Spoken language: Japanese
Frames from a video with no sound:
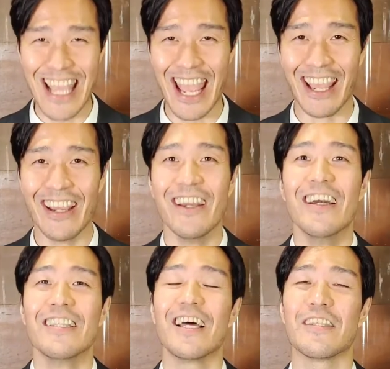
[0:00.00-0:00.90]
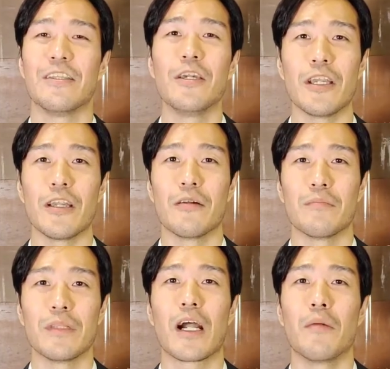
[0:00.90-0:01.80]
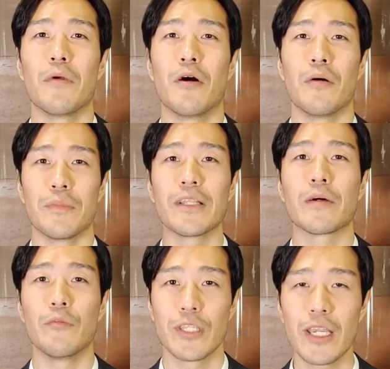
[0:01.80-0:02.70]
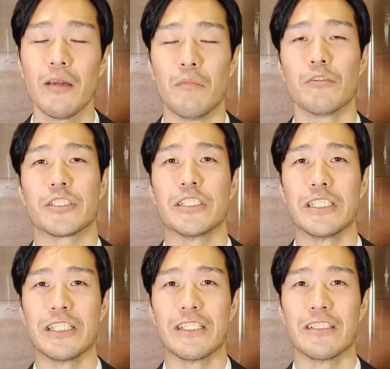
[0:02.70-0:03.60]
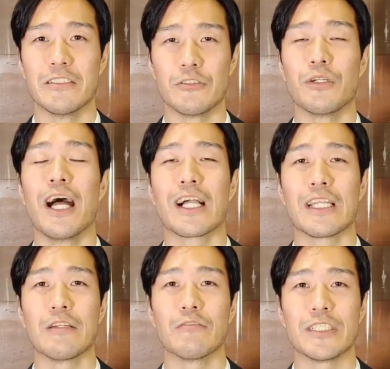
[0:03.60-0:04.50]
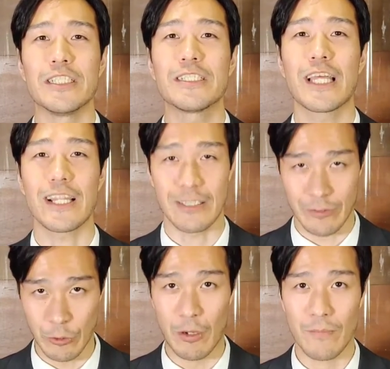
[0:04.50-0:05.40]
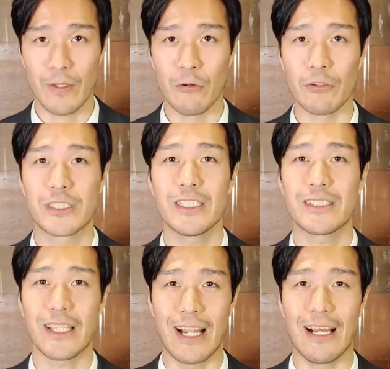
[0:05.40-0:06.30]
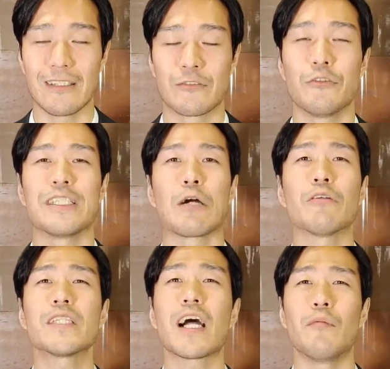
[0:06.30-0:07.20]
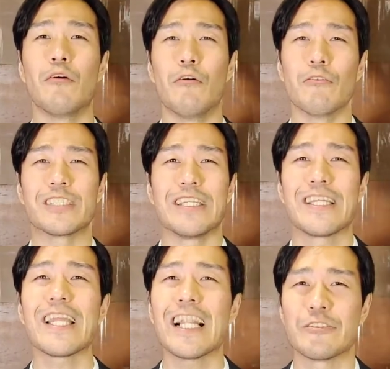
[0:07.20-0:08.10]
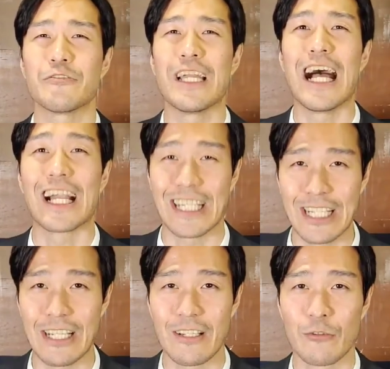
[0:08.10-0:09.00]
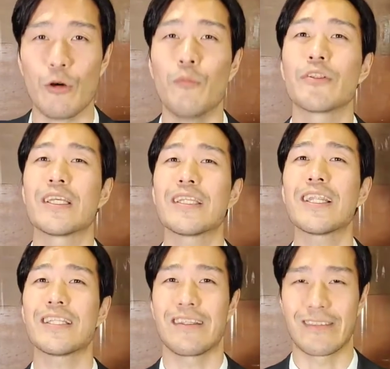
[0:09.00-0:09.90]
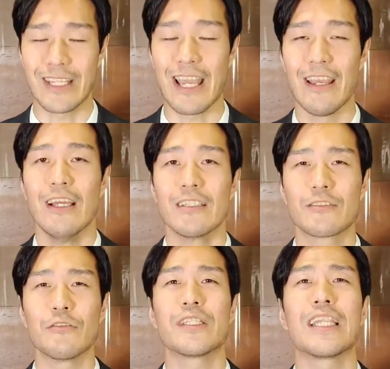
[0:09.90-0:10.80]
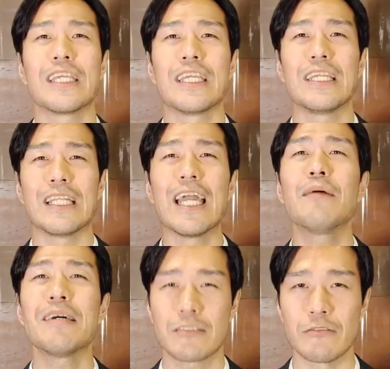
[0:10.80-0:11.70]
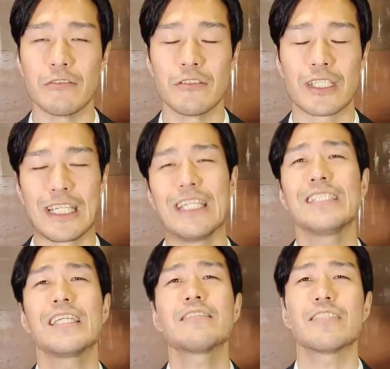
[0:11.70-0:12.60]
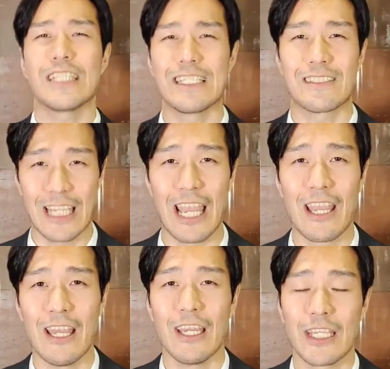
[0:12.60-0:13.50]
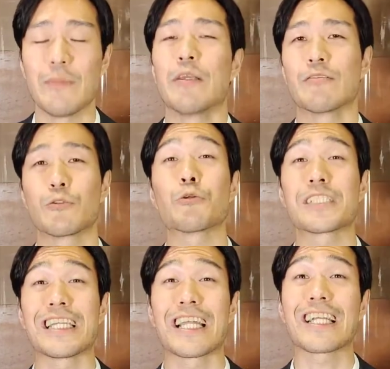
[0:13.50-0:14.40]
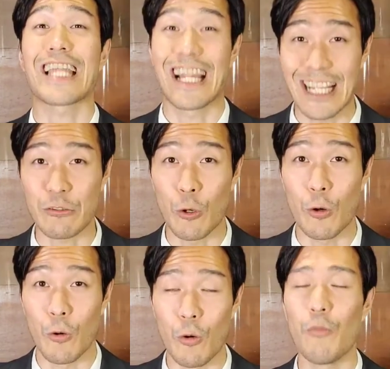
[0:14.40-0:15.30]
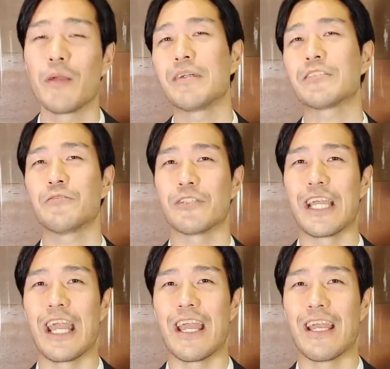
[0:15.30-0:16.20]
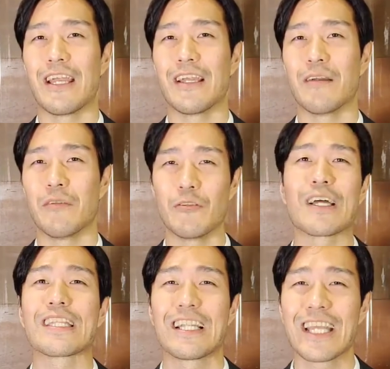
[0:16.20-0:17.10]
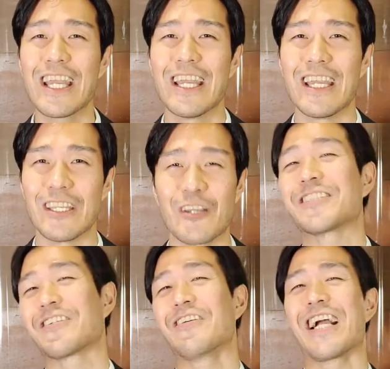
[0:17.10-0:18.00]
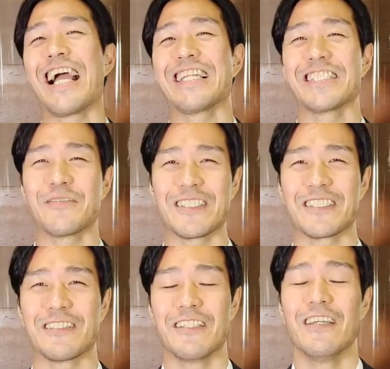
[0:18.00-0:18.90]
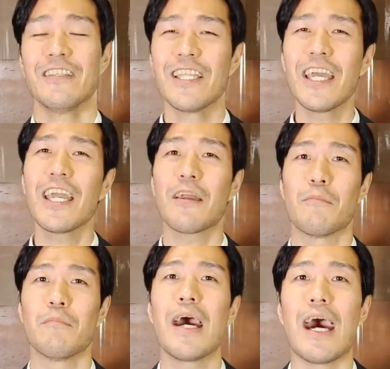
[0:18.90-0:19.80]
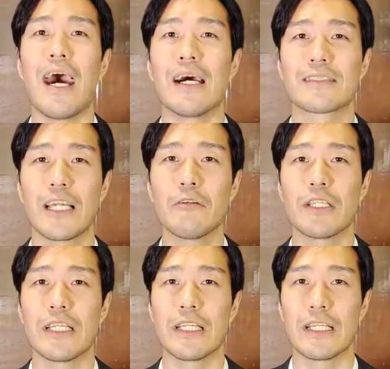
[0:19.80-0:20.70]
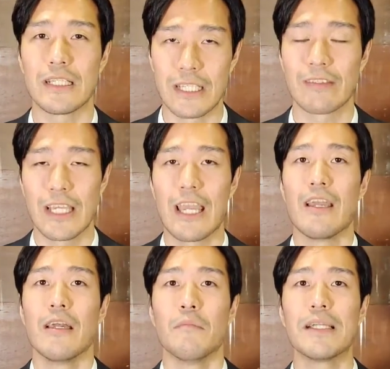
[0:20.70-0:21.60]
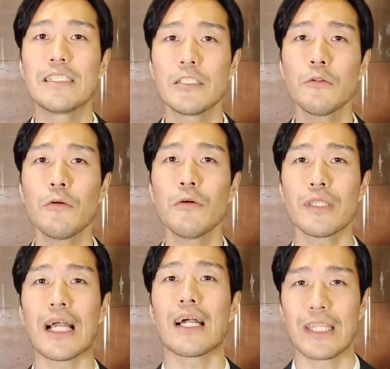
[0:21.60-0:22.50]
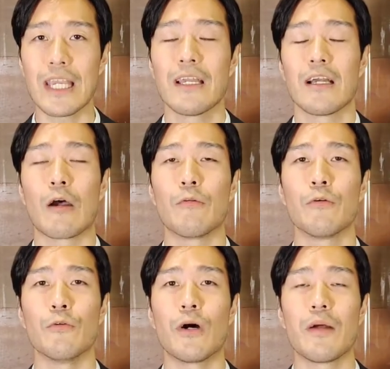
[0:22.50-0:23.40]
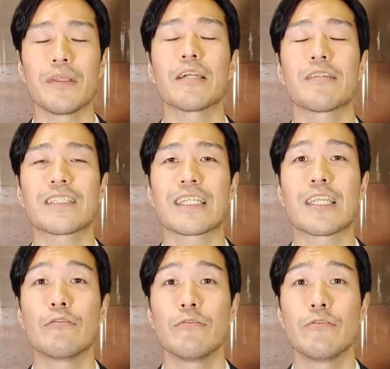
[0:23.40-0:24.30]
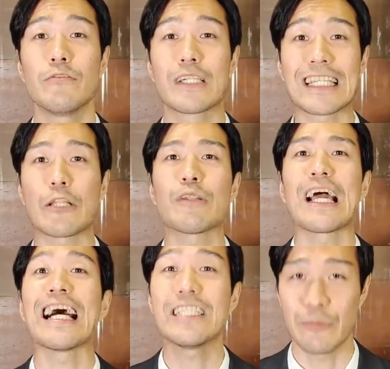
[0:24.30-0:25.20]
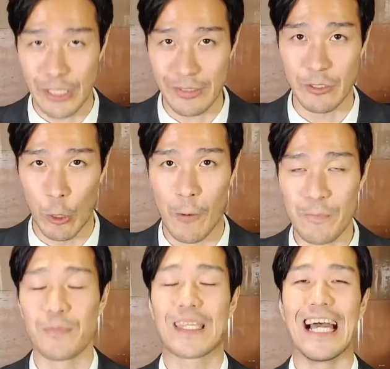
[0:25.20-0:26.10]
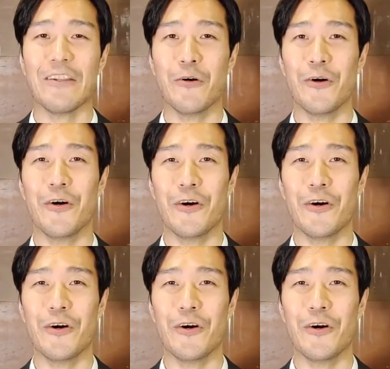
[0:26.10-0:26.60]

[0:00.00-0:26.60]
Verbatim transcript: ね。なんでね、なんかあの、皆さんもね、もし10円ハゲに陥ったらですよ。陥ったら、そういや小坂も陥ってたら10円ハゲに。と思っていただいてですね、そんなに悩まず、気にせずにですね、日々を過ごしていただけたらなと思いますので、よかったらね、よろしくお願いいたします。で、まあ、最後にですね、まあ、一応なんかね、この動画見てくださってる方の中にもですよ、あの